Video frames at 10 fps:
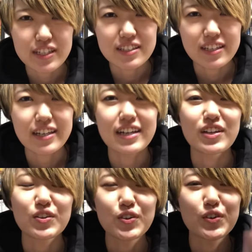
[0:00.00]
ですね
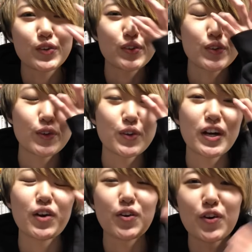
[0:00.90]
あの動
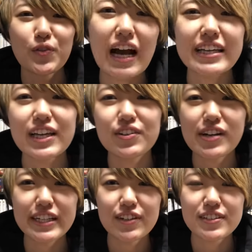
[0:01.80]
画を上げる
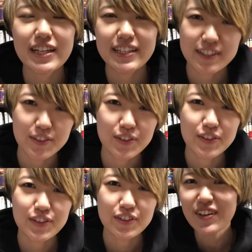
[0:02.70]
上げる詐欺と
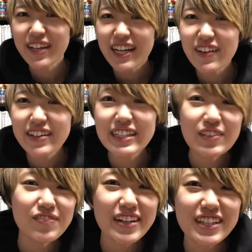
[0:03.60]
これからは
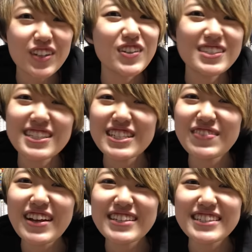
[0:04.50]
頻繁に更新
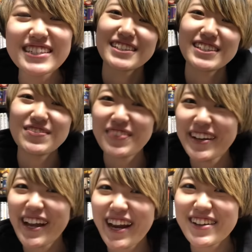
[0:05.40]
しますいっ
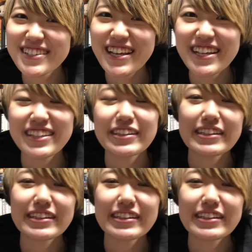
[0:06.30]
ぱいあげるぜ